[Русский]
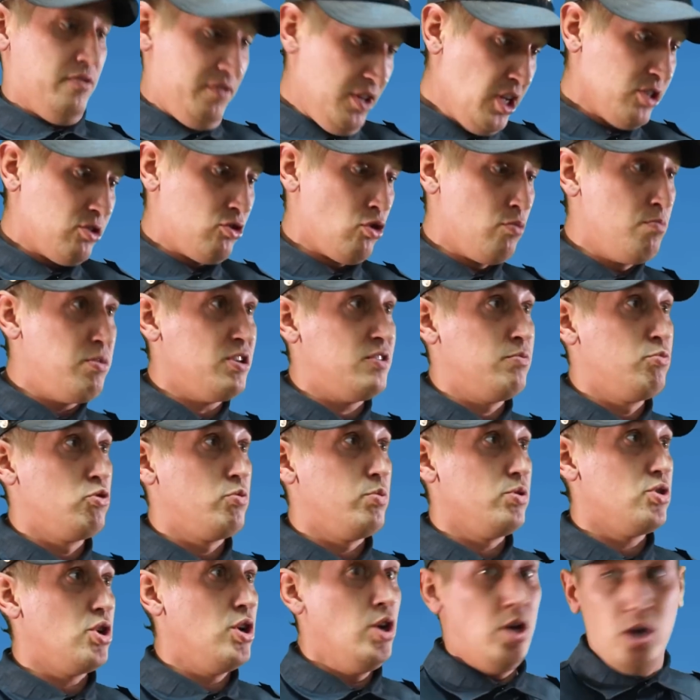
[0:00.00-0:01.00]
12 рубасов
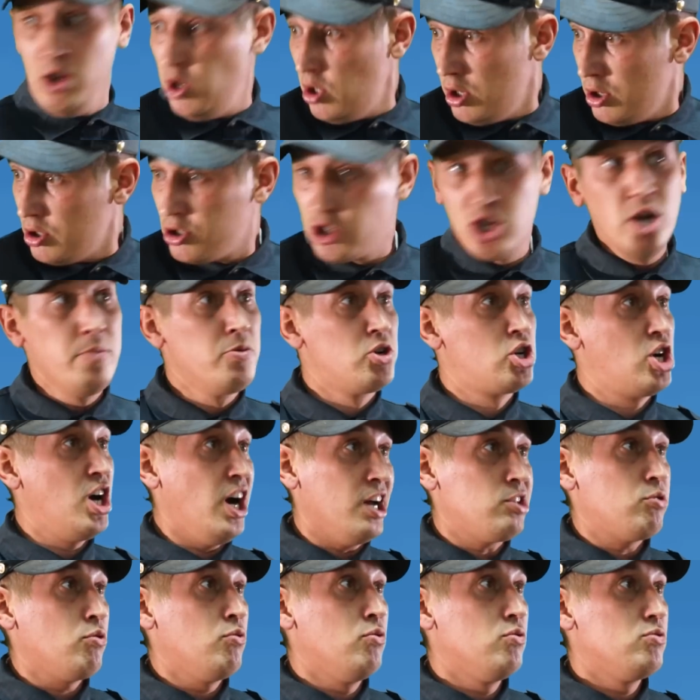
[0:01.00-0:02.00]
будешь получать. Снимешь
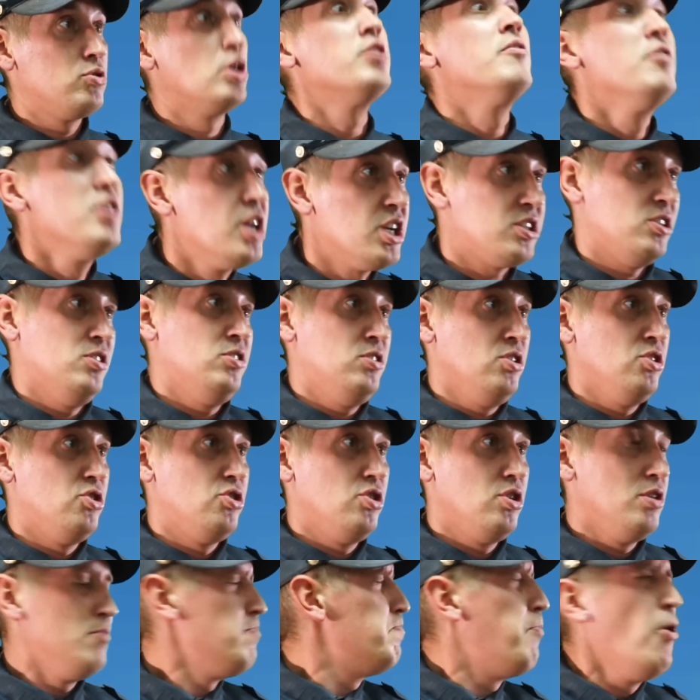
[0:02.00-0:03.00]
хату за 12
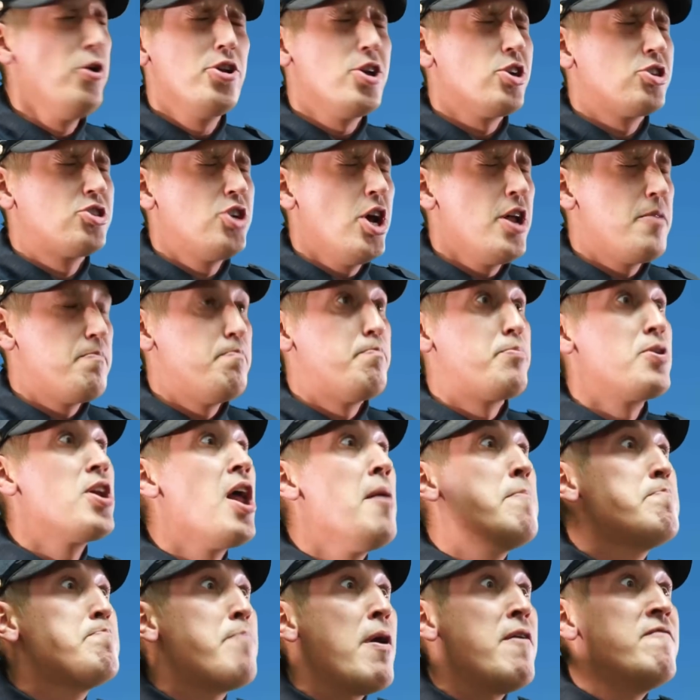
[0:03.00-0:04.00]
тысяч, будешь жить
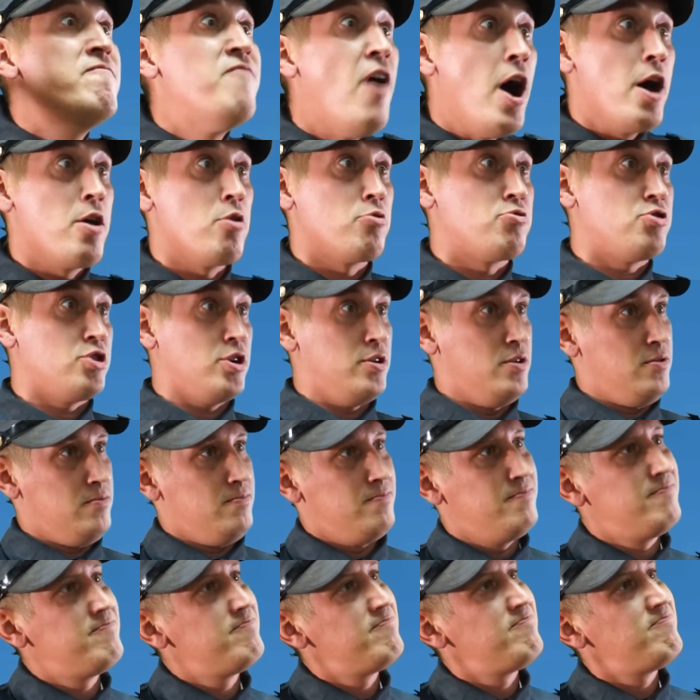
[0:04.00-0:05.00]
припеваючи.
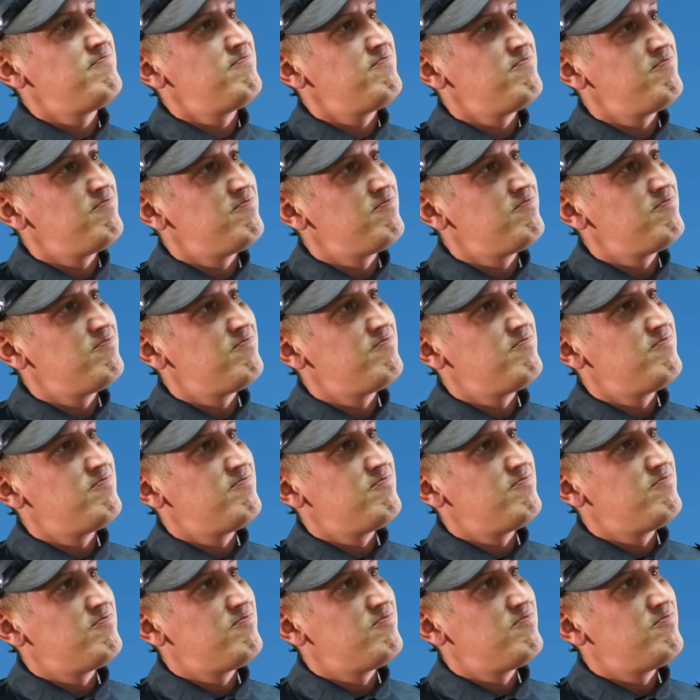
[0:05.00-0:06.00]
I
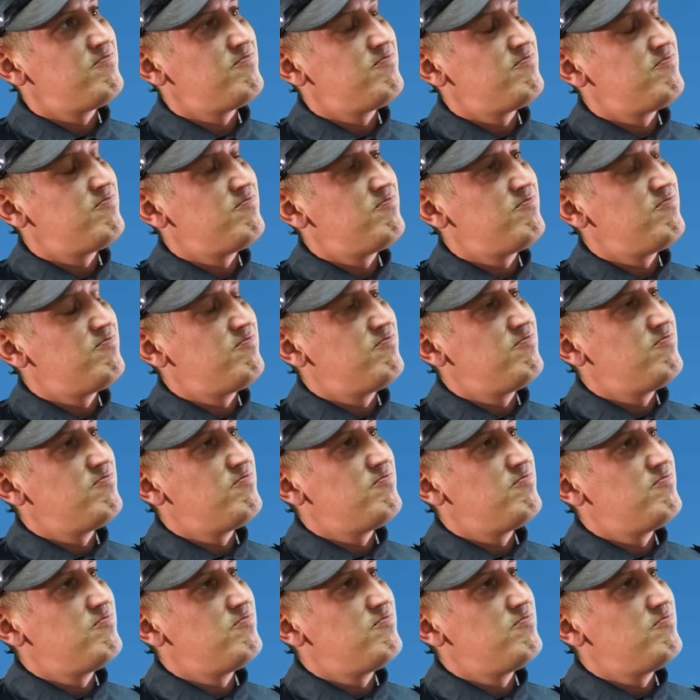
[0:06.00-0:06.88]
don't understand.